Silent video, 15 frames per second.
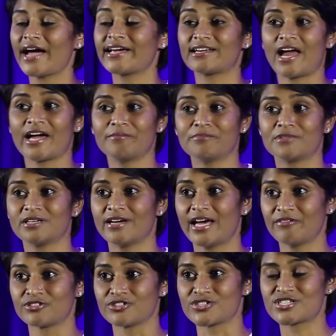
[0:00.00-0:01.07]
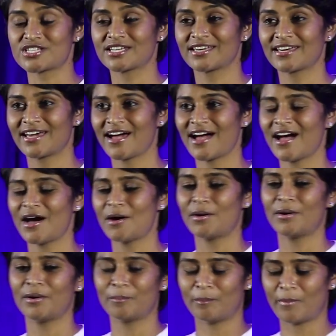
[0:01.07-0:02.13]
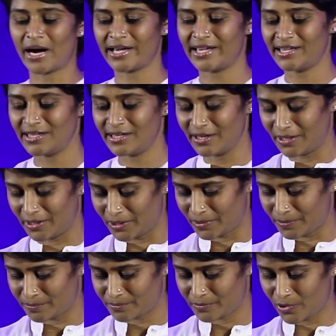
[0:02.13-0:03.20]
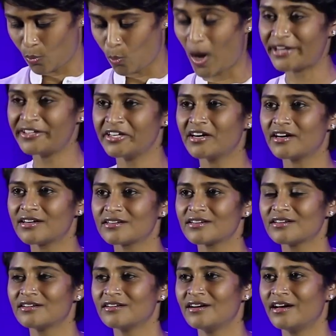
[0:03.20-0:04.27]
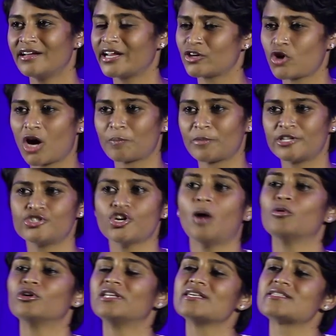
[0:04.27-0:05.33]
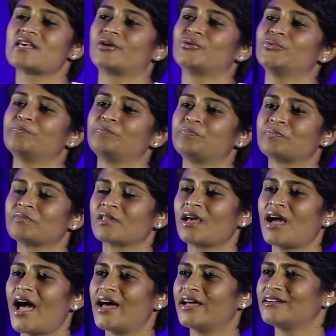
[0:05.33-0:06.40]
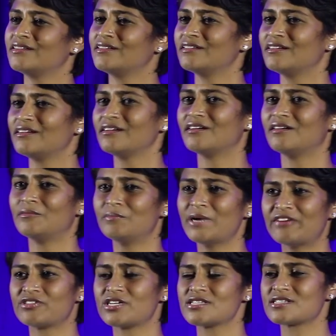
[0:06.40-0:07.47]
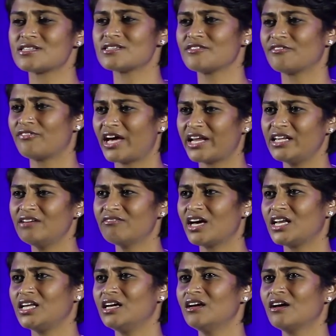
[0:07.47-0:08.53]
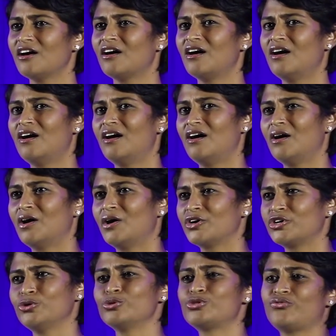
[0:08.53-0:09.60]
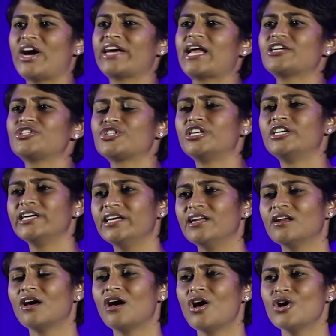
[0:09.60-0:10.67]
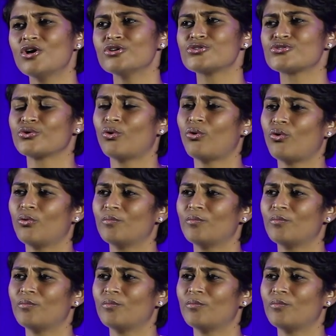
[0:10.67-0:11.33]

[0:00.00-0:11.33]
ఐ క్లైంబ్డ్ ఎవరెస్ట్ మై వన్ ఇయర్ నేను కార్పొరేట్ జాబ్ వదిలేశాను అండ్ ఎవరెస్ట్ ఈజ్ అ వెరీ వెరీ హ్యూజ్ ఫైనాన్షియల్ డీల్ సో